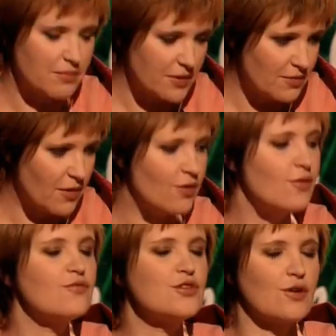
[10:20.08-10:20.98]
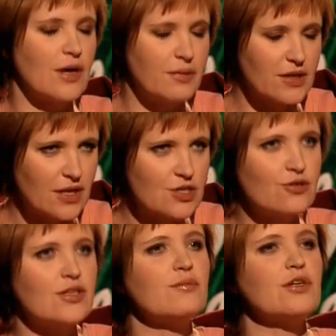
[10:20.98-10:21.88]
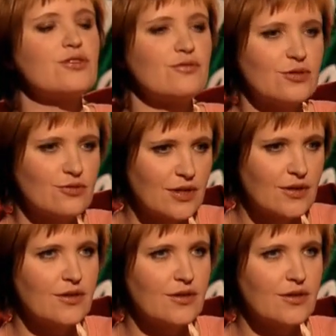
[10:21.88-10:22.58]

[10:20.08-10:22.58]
я понимаю. Вот Все, тут, я поняла, что ты имеешь в виду. Вот да.